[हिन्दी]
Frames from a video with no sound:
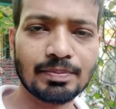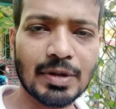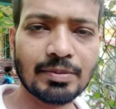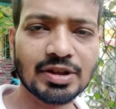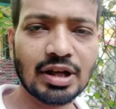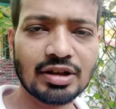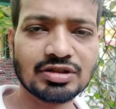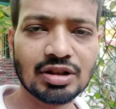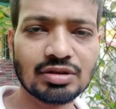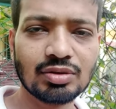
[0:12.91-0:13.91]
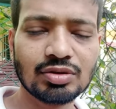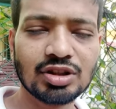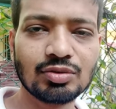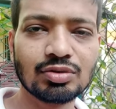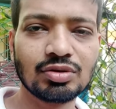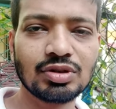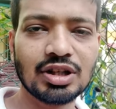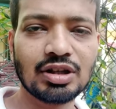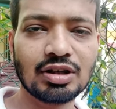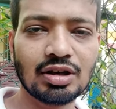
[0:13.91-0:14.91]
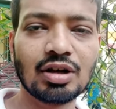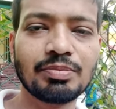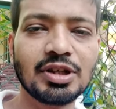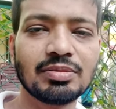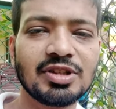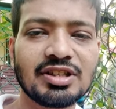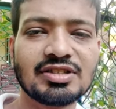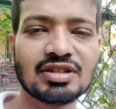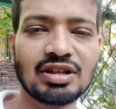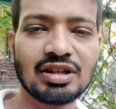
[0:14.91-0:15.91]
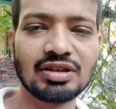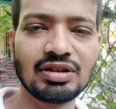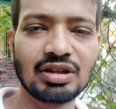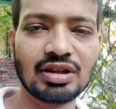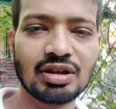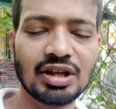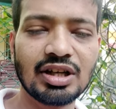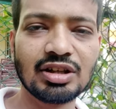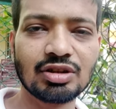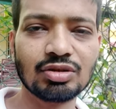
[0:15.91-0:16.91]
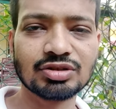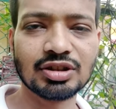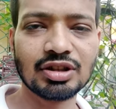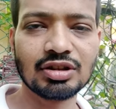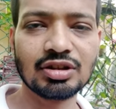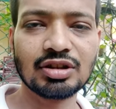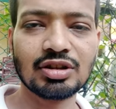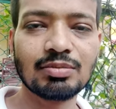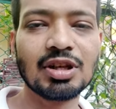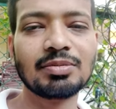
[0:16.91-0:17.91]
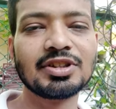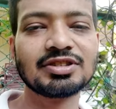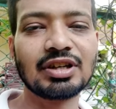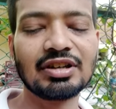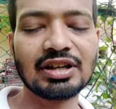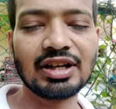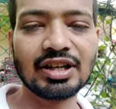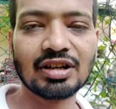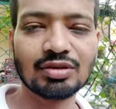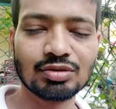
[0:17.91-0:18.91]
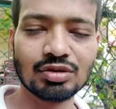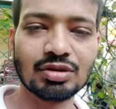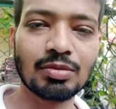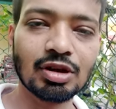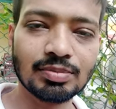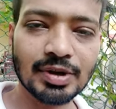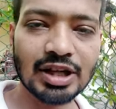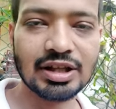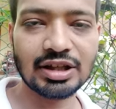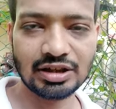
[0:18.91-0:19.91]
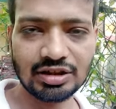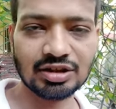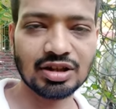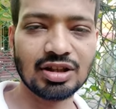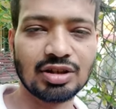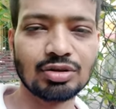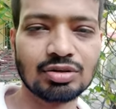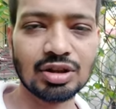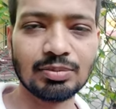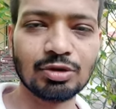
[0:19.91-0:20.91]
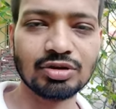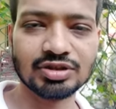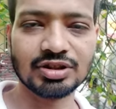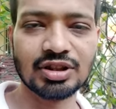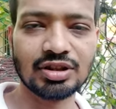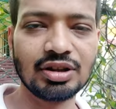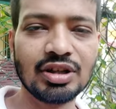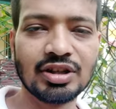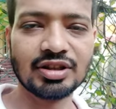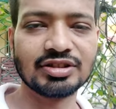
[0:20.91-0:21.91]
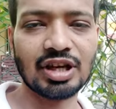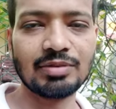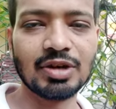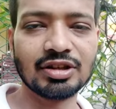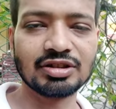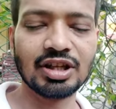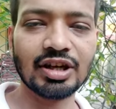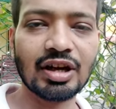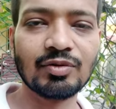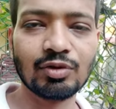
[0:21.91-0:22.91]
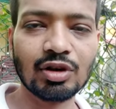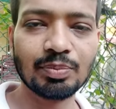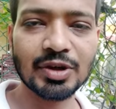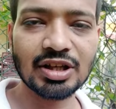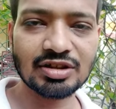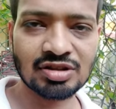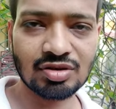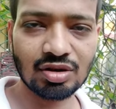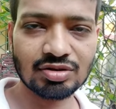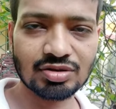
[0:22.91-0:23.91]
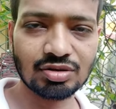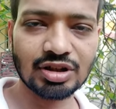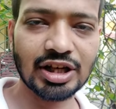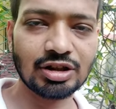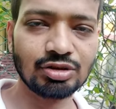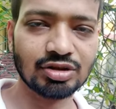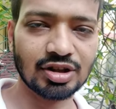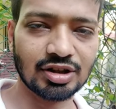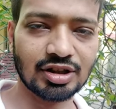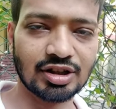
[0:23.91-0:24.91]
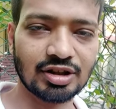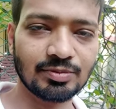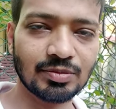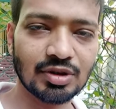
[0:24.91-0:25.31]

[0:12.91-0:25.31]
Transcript: मैं बताना चाहता हूँ कि उन्होंने अभी अभी रिसेंटली इंडिगो से मतलब रिसेंटली क्या उन्होंने बहुत पहले ही इंडिगो के बोर्ड से रिज़ाइन मार दिया है अब वो अपने स्टॉक्स को डायल्यूट कर रहे हैं